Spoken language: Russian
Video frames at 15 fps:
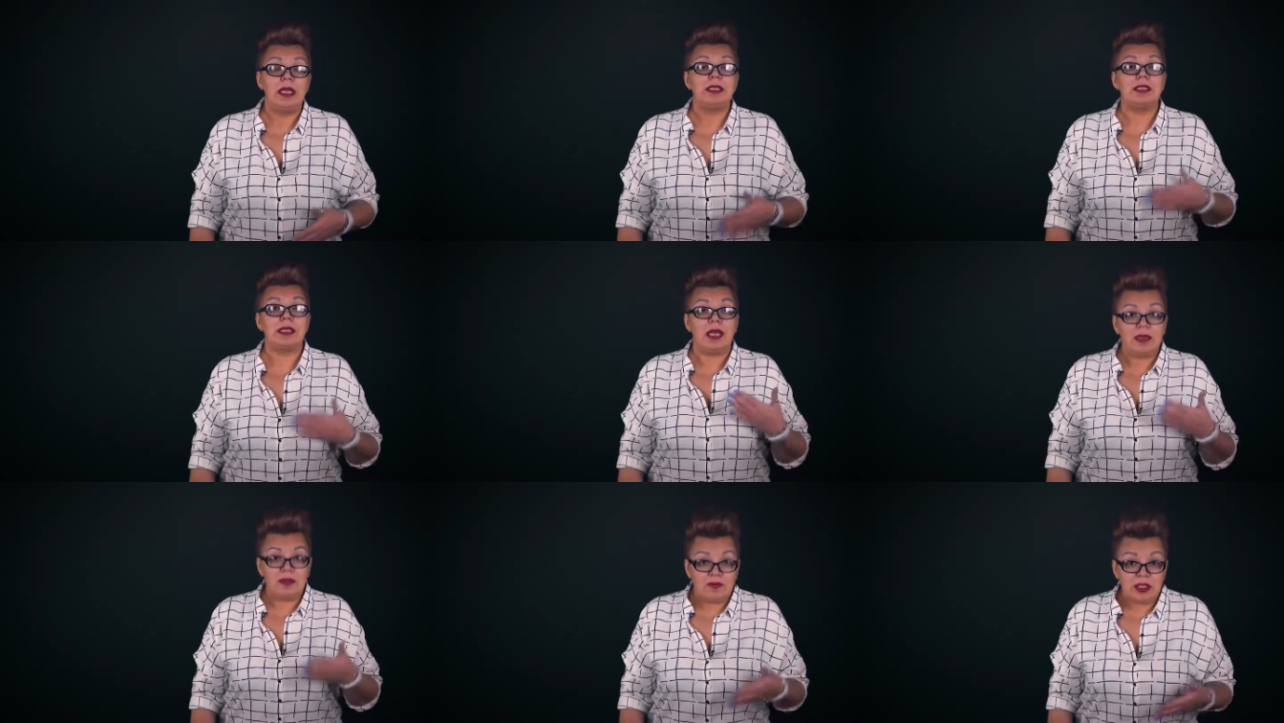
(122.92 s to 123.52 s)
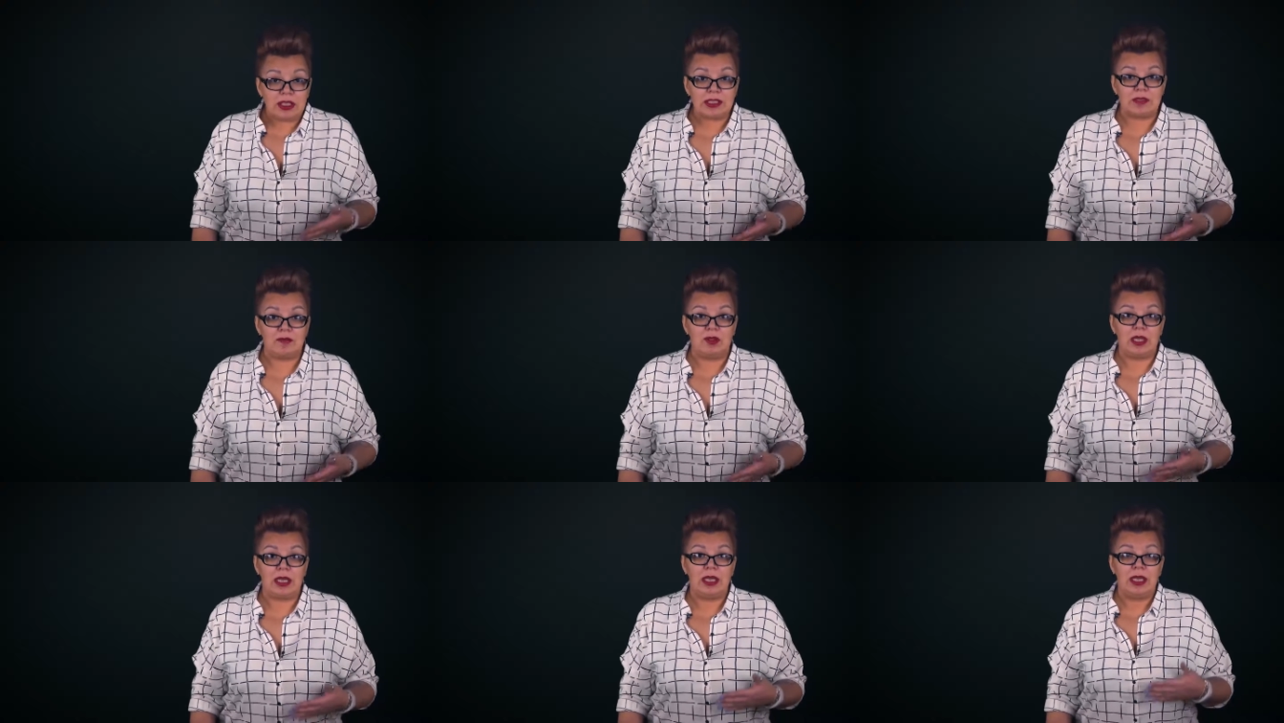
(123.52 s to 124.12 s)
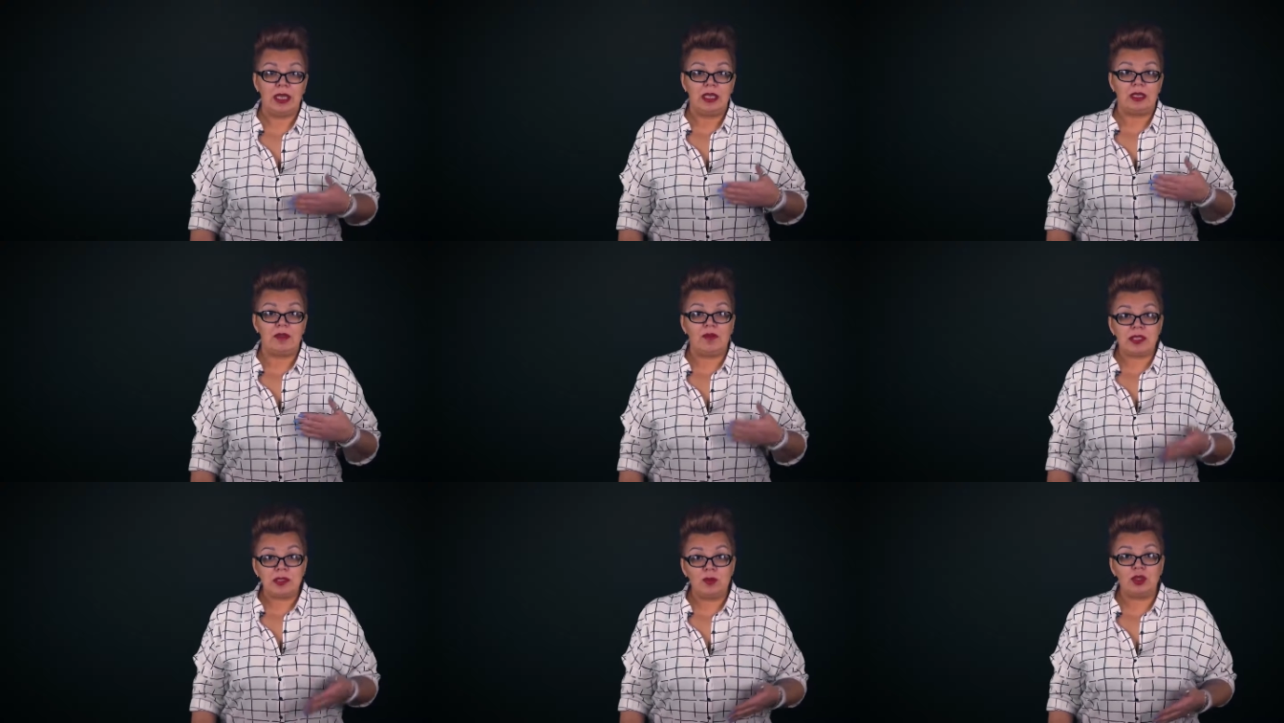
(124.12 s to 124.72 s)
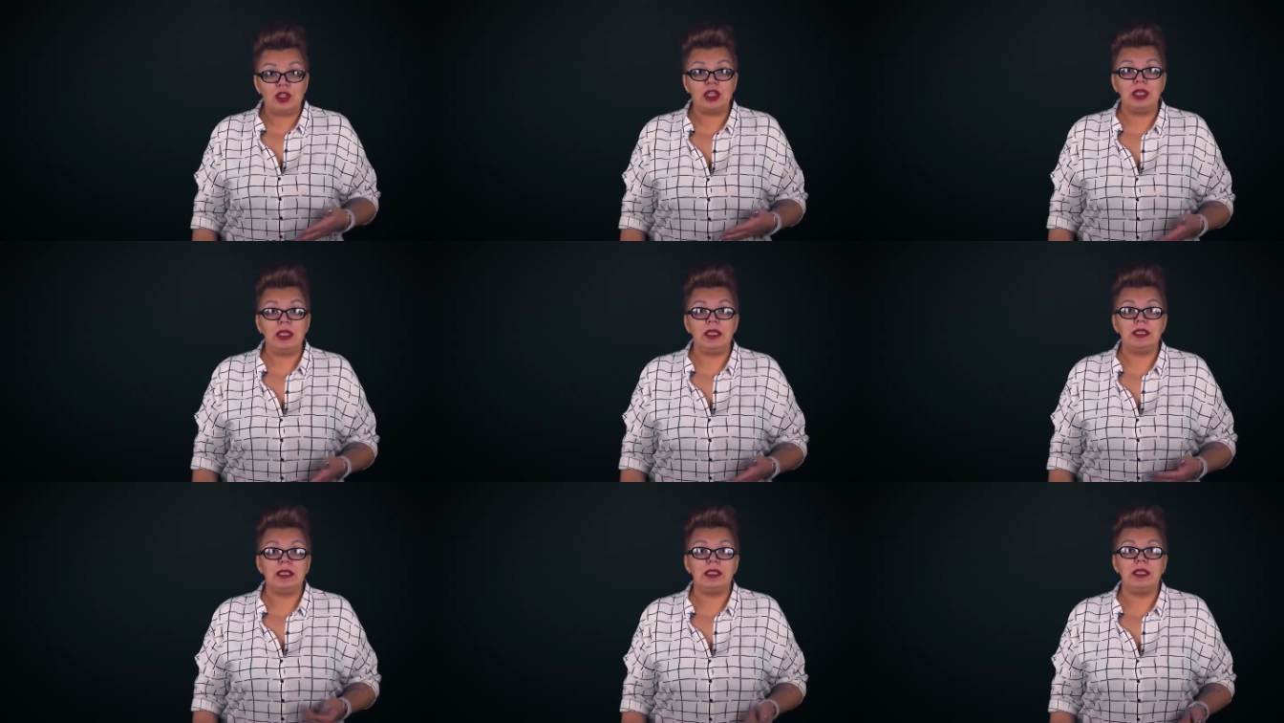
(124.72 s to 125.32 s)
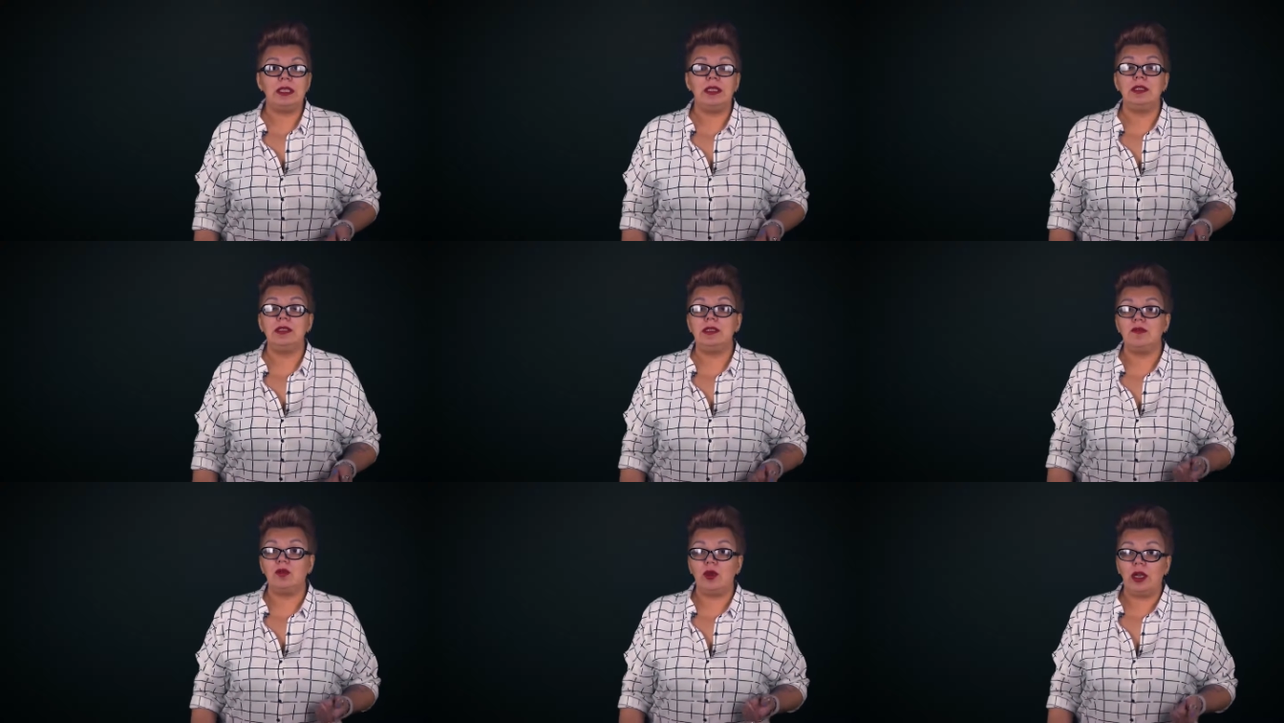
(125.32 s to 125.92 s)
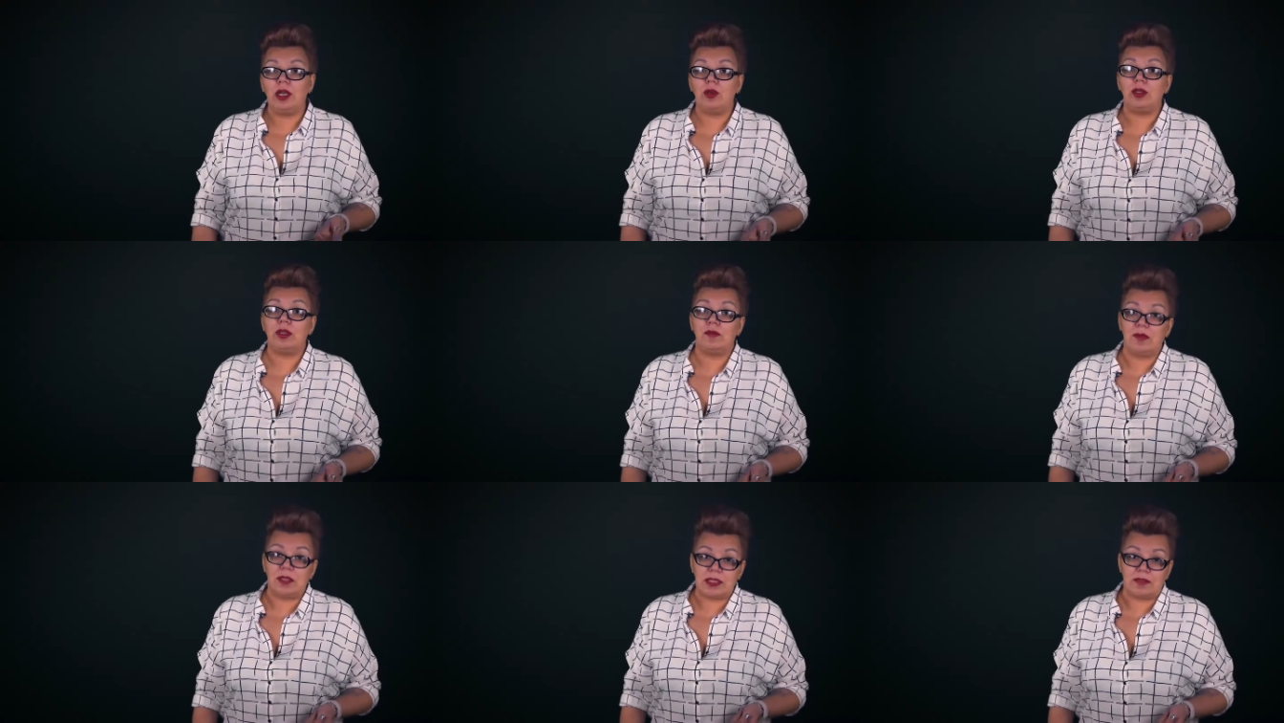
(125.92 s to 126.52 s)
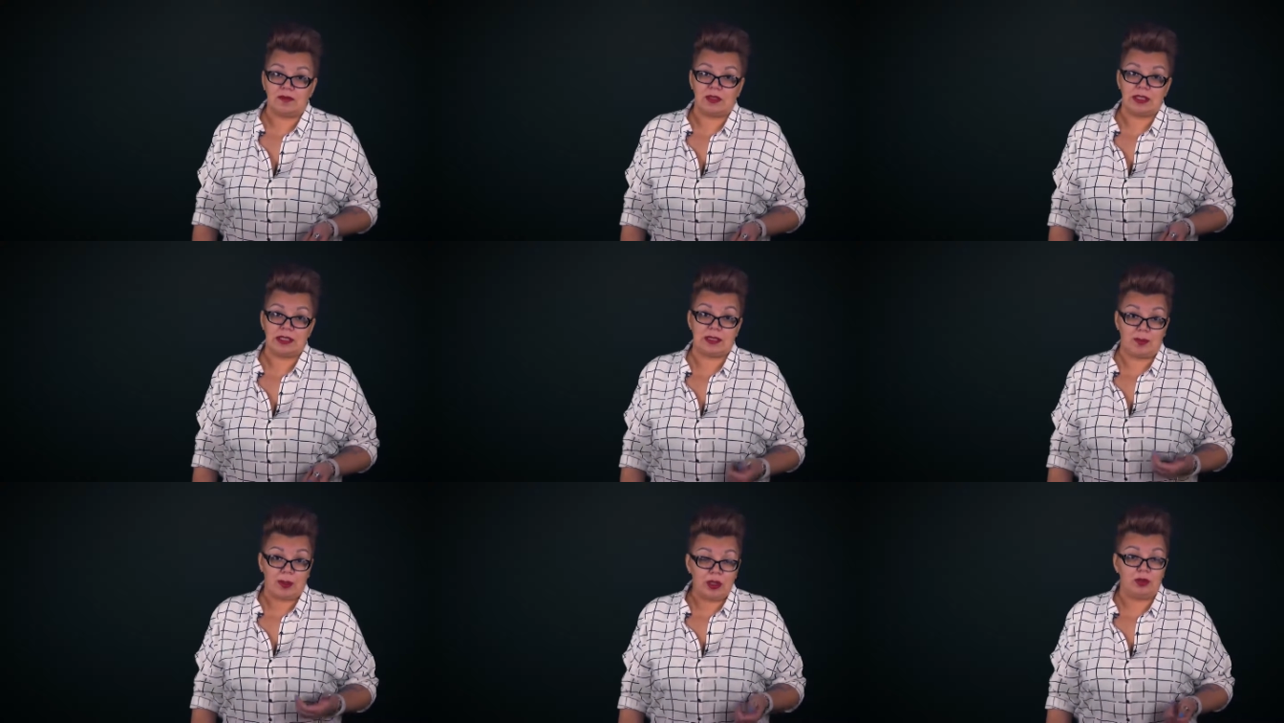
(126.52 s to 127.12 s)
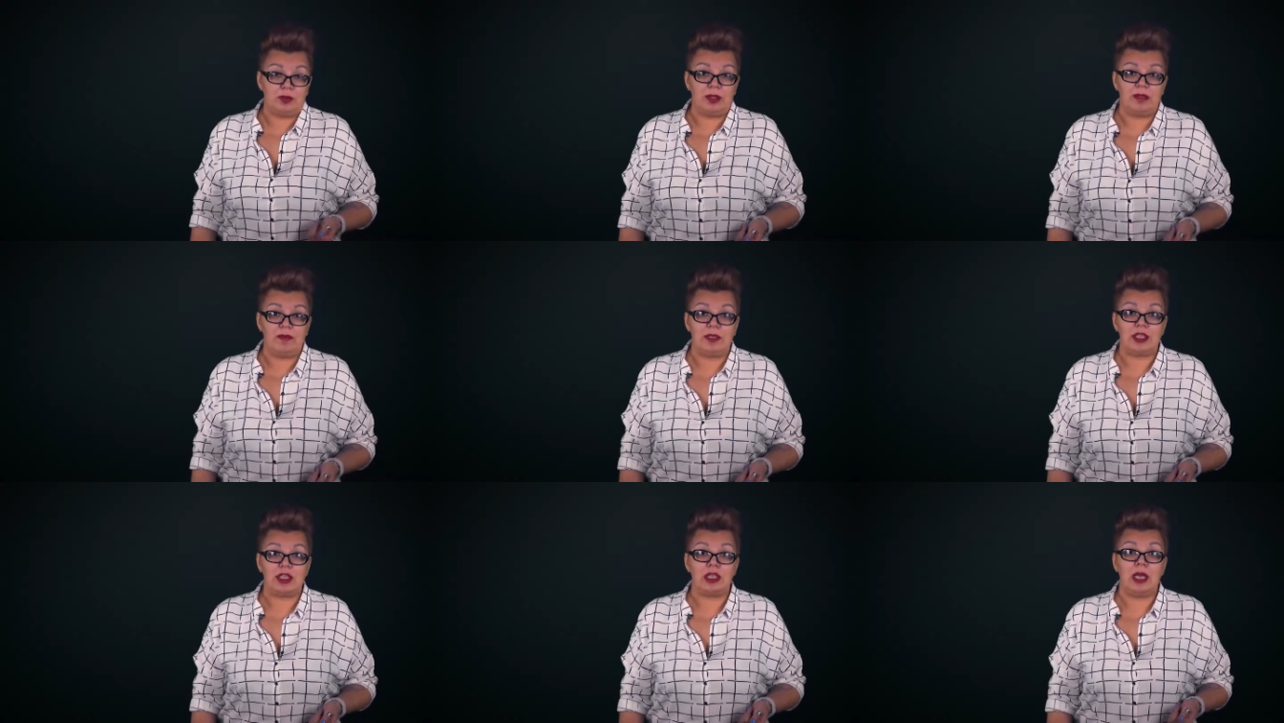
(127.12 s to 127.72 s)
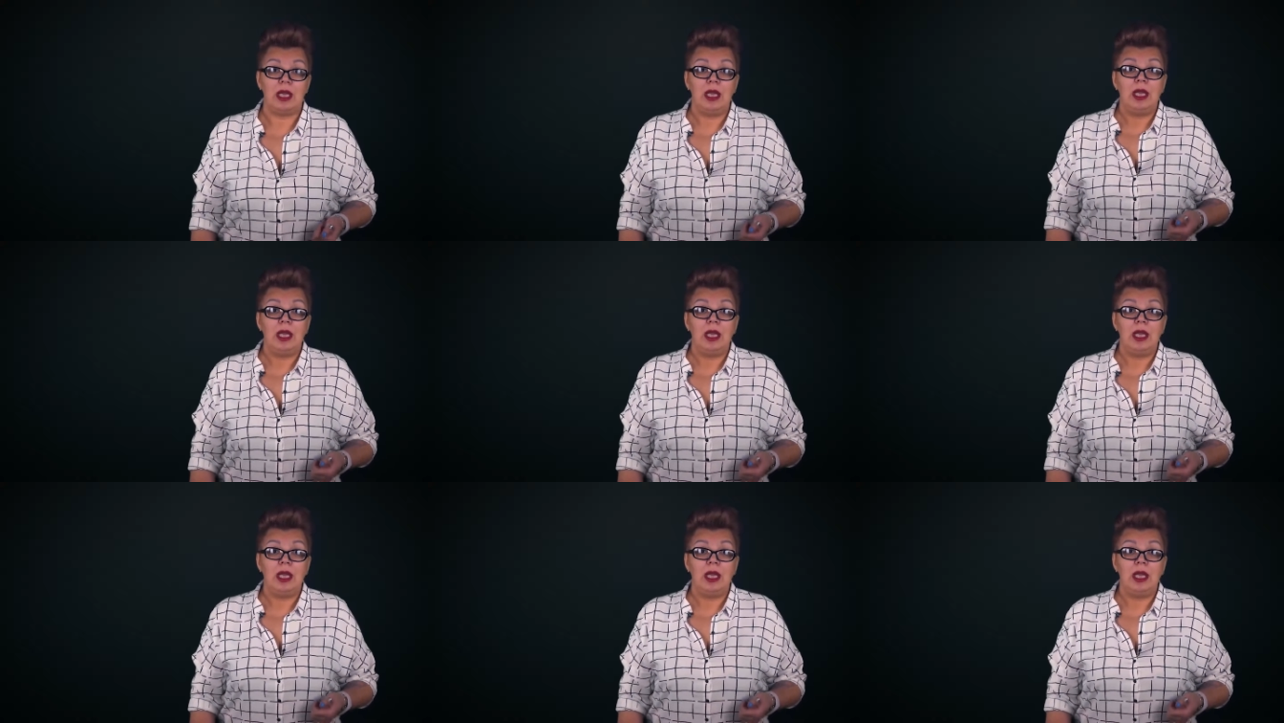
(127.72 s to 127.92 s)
Соответственно, невозможно и нести индивидуальную ответственность за подобные вещи.